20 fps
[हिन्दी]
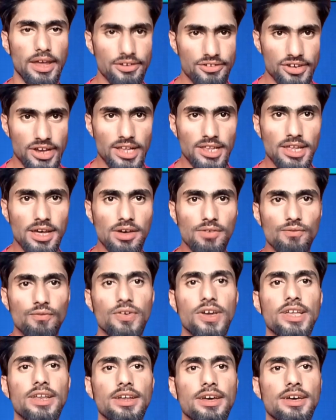इनशाला
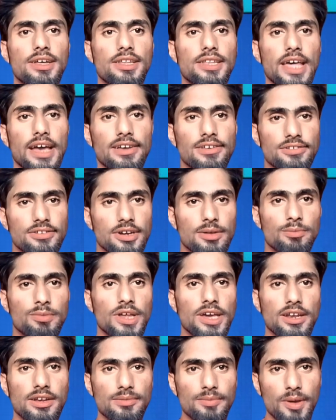फिर नेक्स्ट
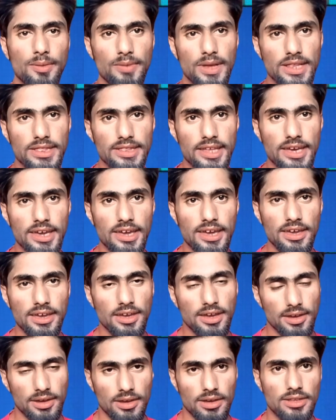अपडेट में मिलते हैं
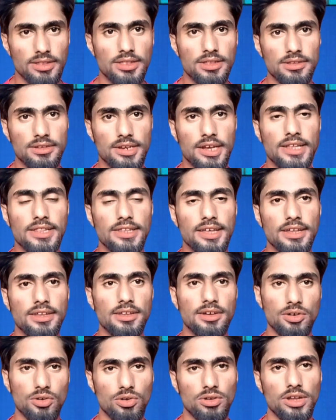टिल
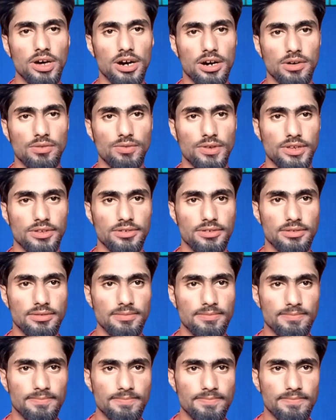देन खुदा हाफिज़
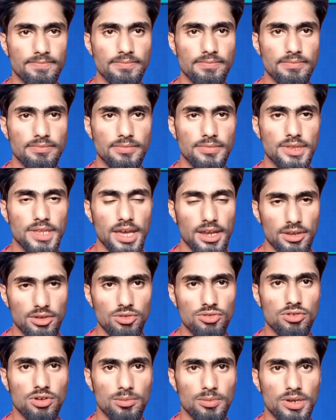थैंक
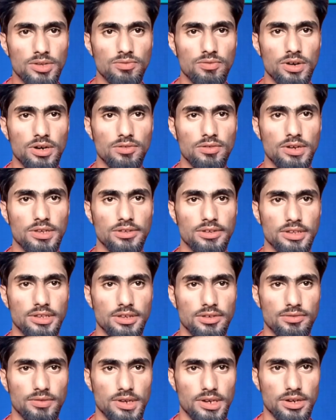यू सो मच फॉर वॉचिंग
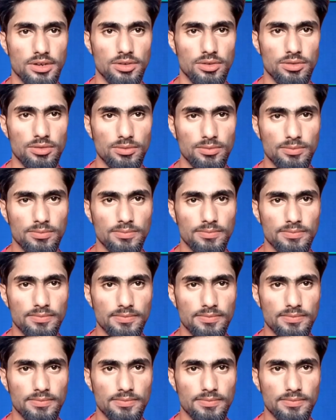दिस वीडियो